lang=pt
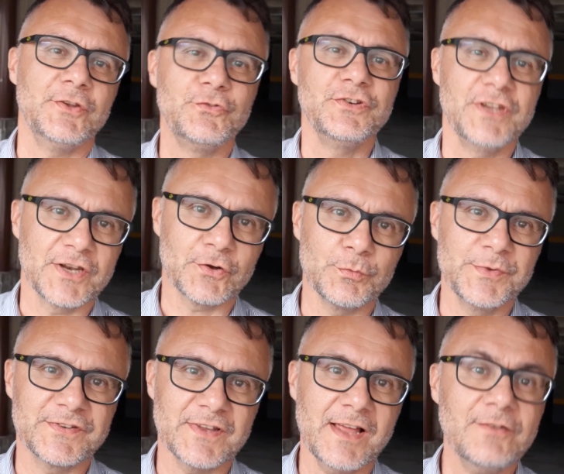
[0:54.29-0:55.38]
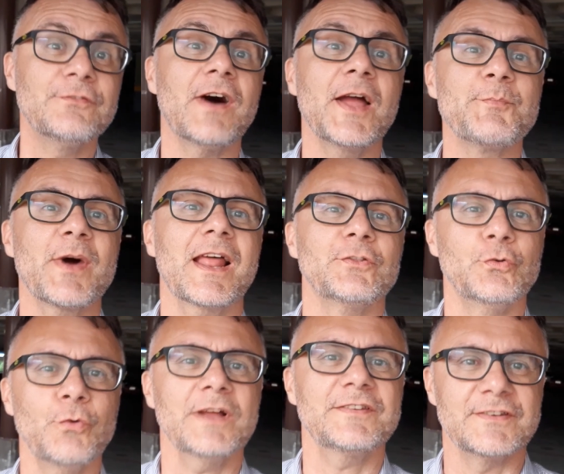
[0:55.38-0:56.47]
e o dinheiro economizado vai para a
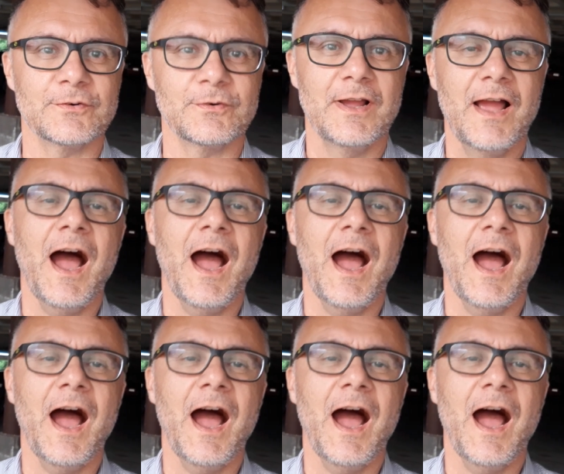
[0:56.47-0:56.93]
doação.